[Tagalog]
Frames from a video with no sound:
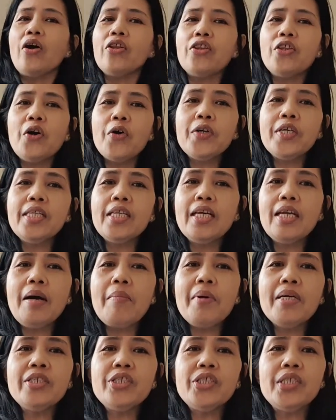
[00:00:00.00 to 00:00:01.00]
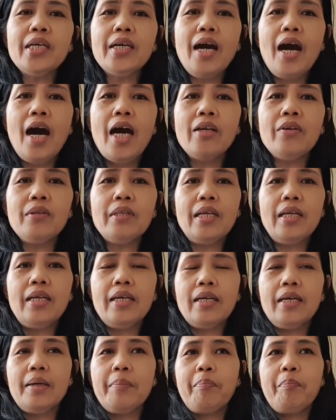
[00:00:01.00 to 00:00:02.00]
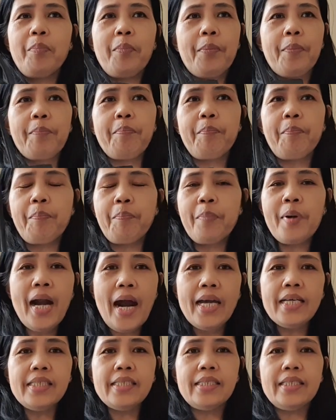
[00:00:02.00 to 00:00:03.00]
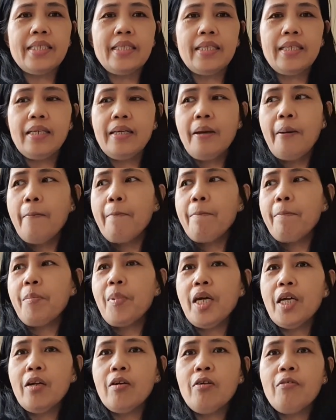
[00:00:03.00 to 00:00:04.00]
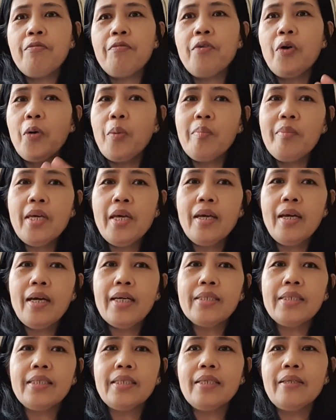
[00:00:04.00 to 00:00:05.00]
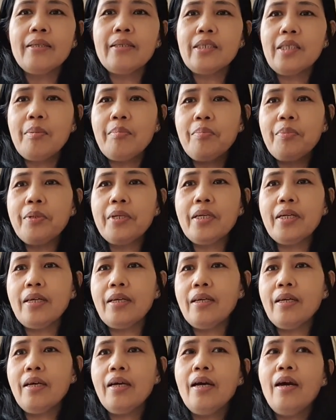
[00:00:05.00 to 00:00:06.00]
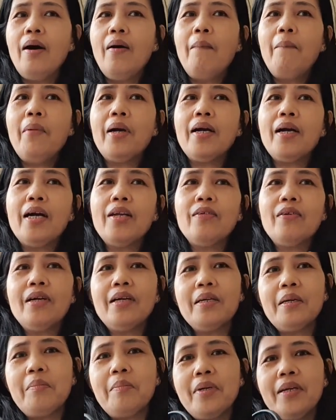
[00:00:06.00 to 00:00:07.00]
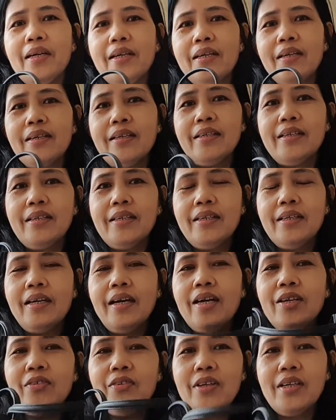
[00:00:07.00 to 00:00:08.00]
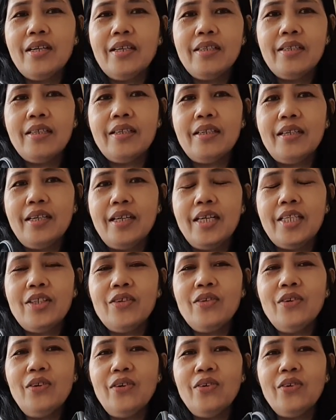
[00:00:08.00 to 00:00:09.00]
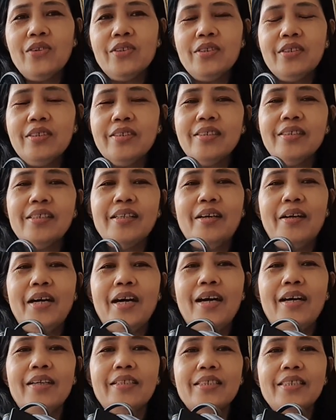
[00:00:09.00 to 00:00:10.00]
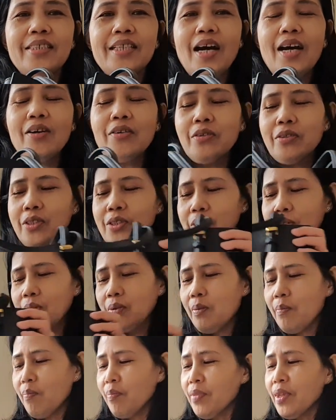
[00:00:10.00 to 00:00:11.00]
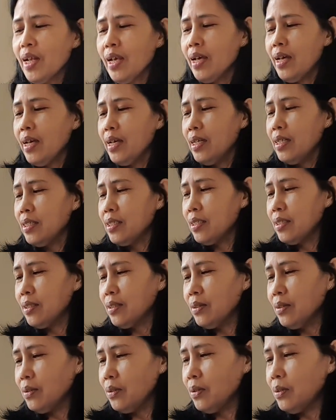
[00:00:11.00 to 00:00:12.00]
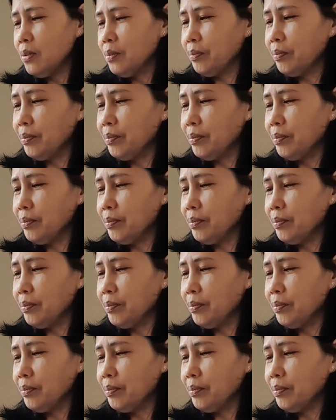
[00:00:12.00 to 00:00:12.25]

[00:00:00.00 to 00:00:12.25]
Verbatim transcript: though hindi naman siya gaano talaga pricey pero for me kasi syempre magkano lang naman ng ano ng katulong ang sahod so so